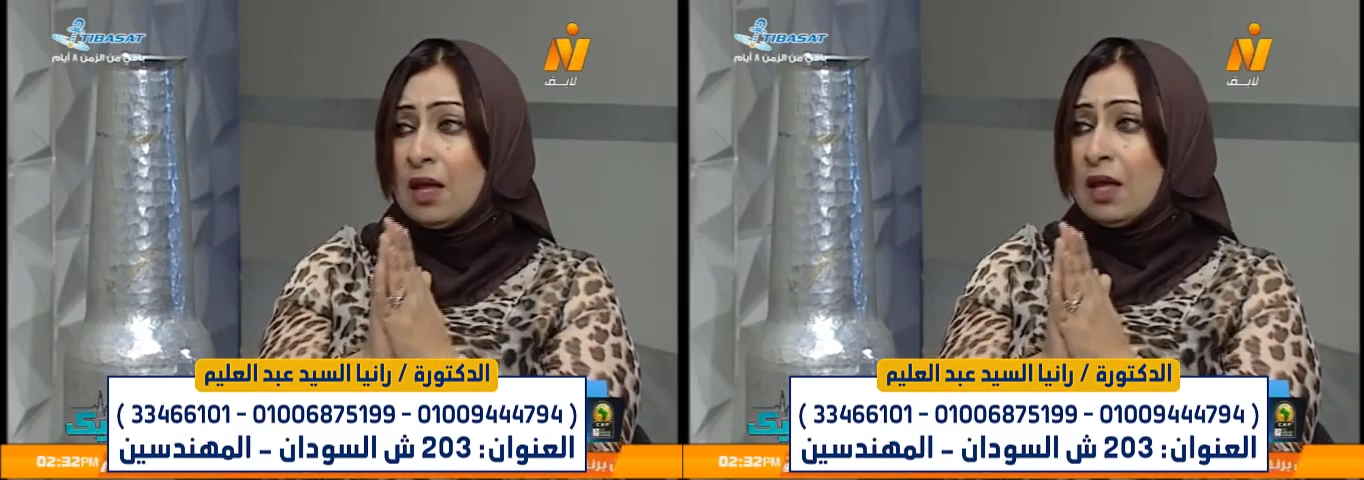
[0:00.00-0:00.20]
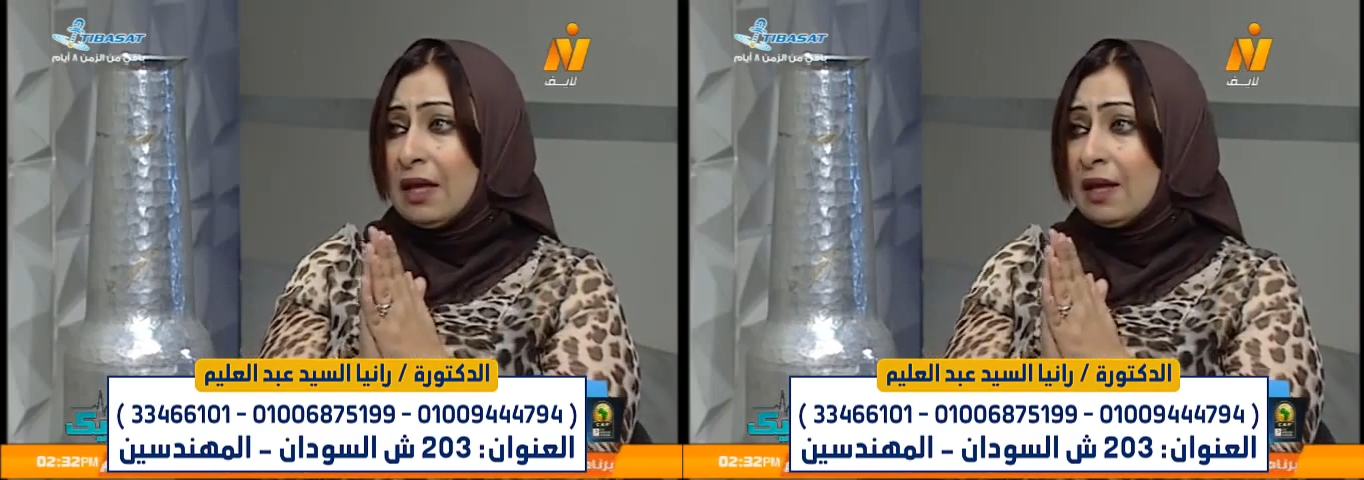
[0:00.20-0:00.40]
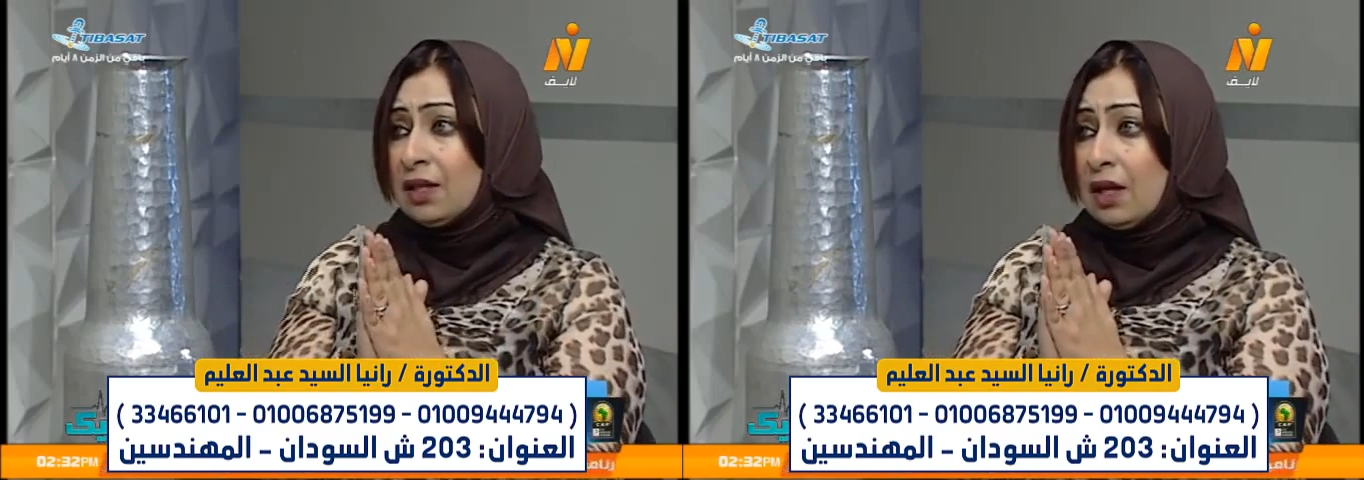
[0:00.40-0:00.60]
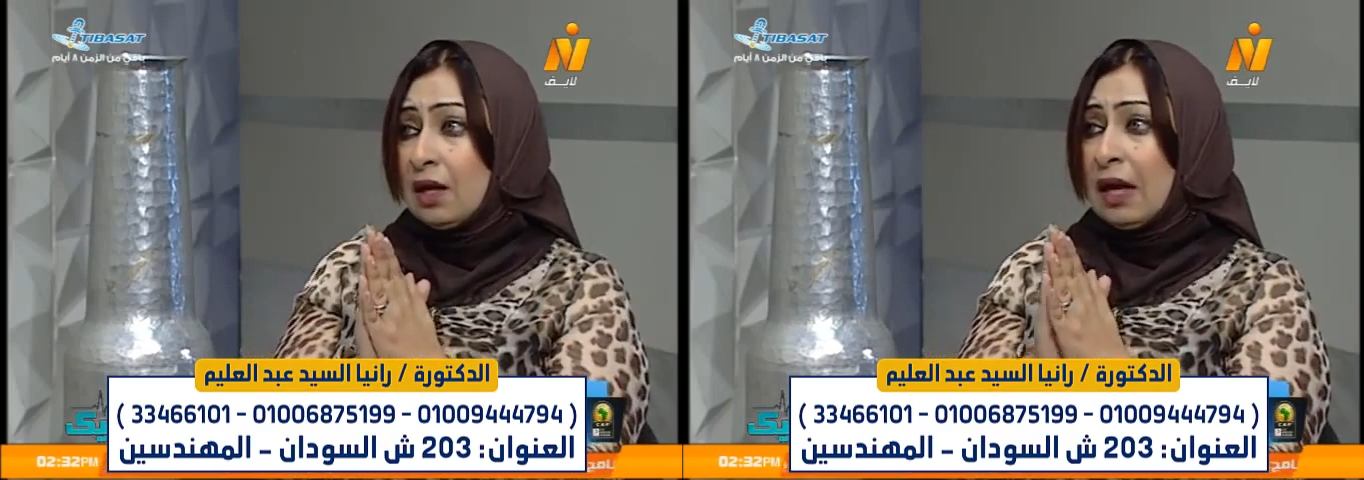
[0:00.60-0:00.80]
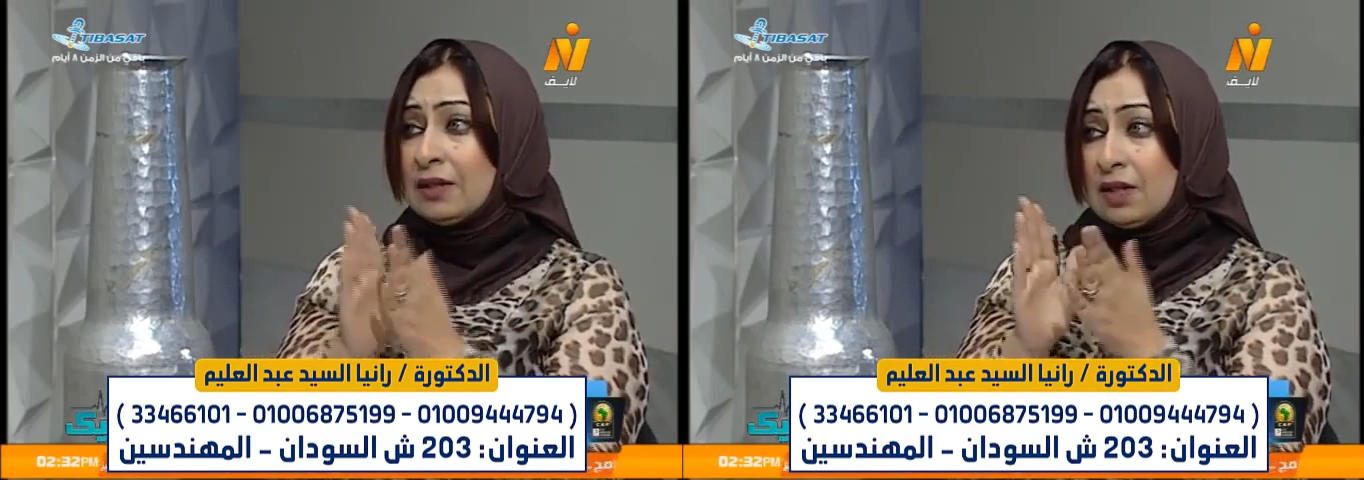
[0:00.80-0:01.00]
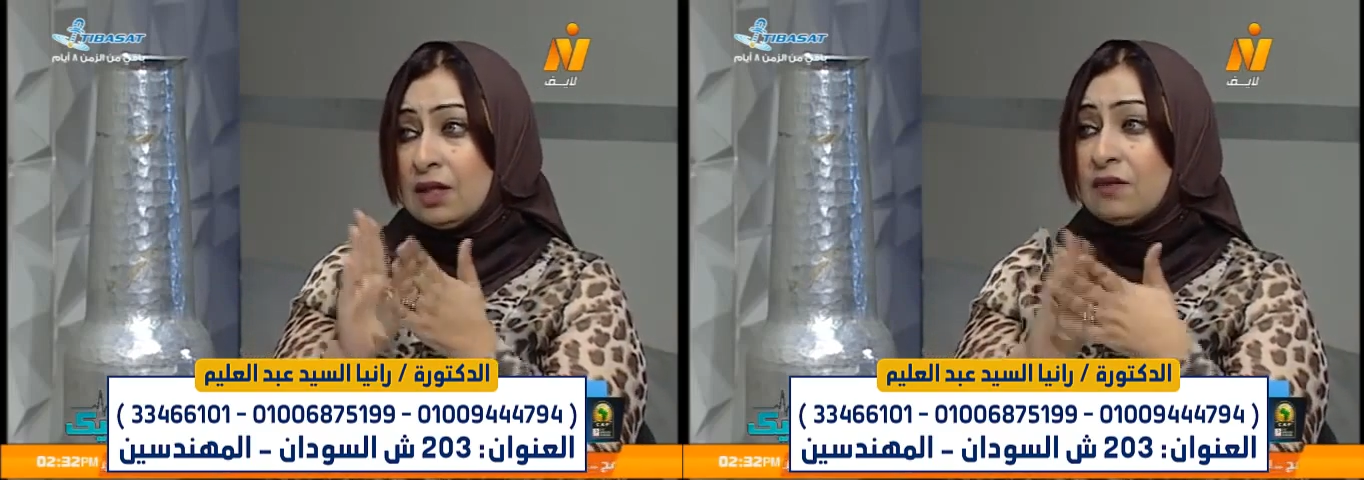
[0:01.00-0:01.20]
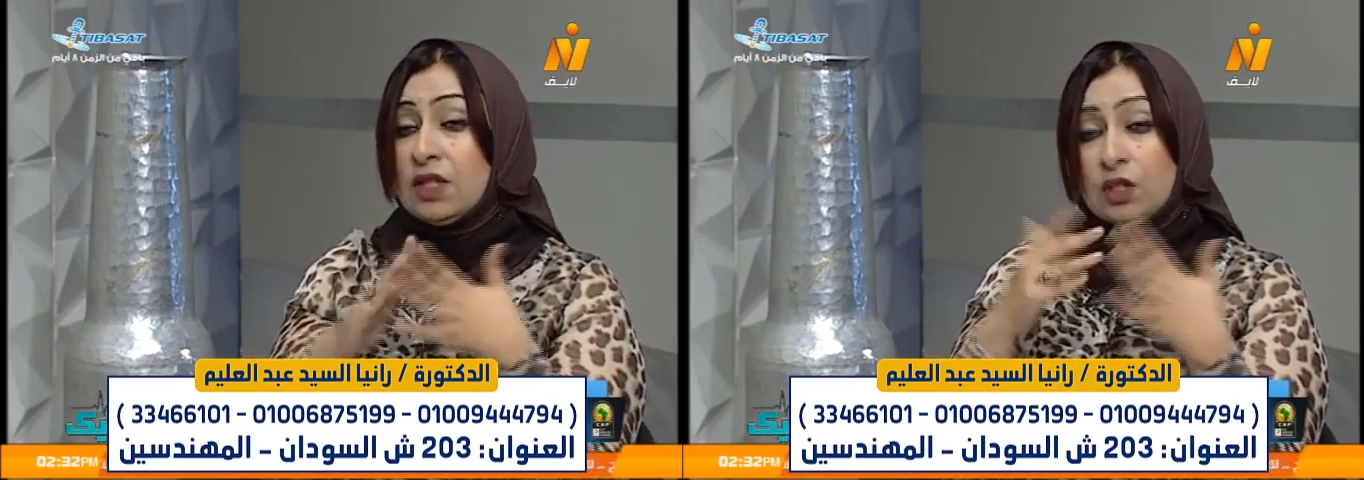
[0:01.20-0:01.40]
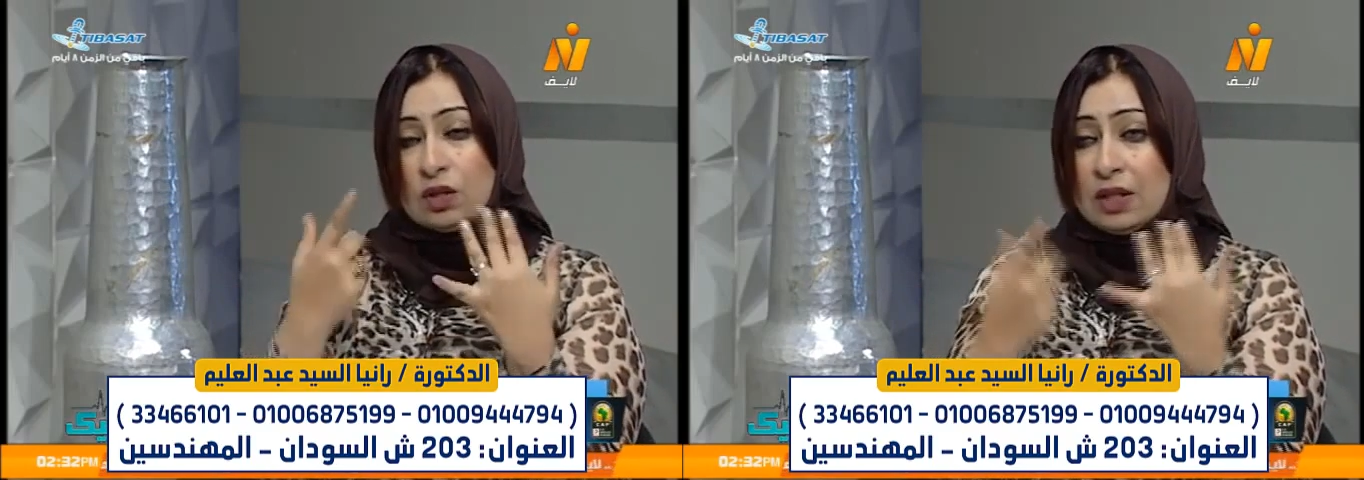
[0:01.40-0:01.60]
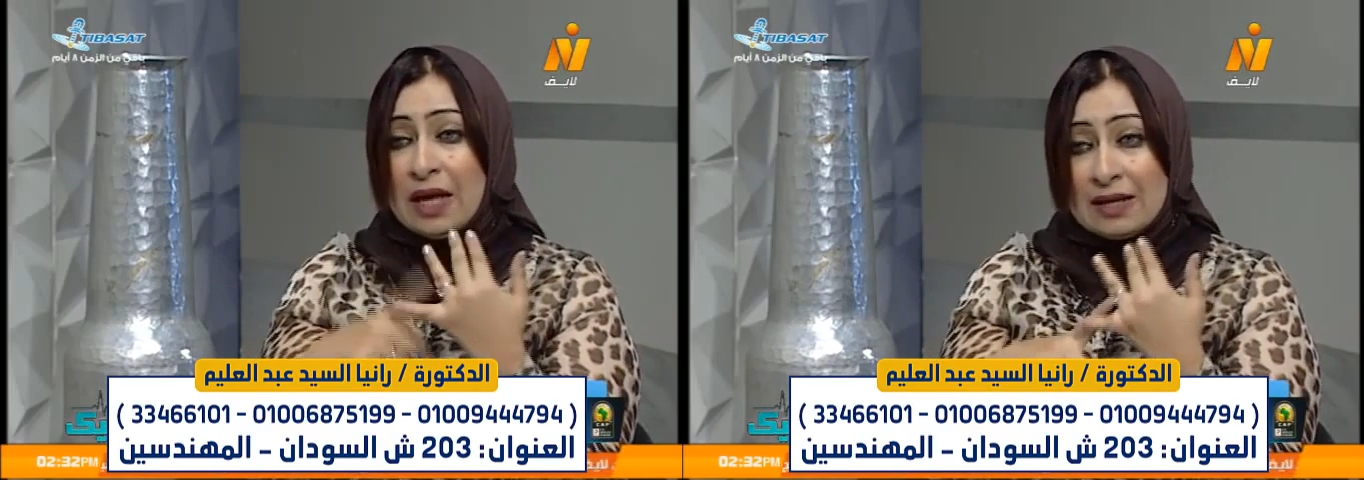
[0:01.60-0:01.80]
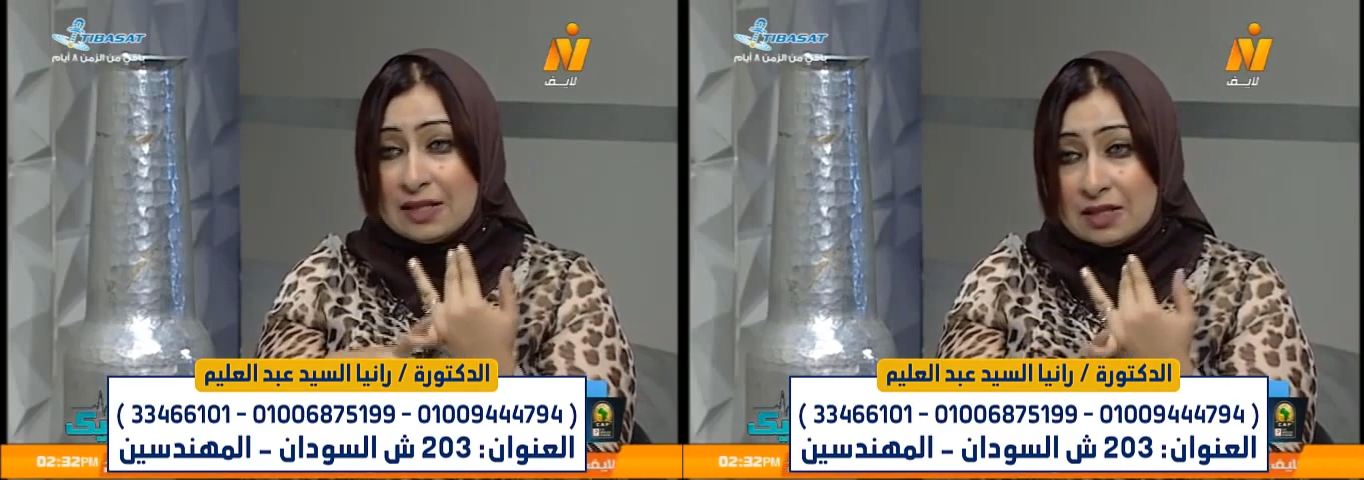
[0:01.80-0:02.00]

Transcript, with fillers: آه، جهاز بيطلع آه،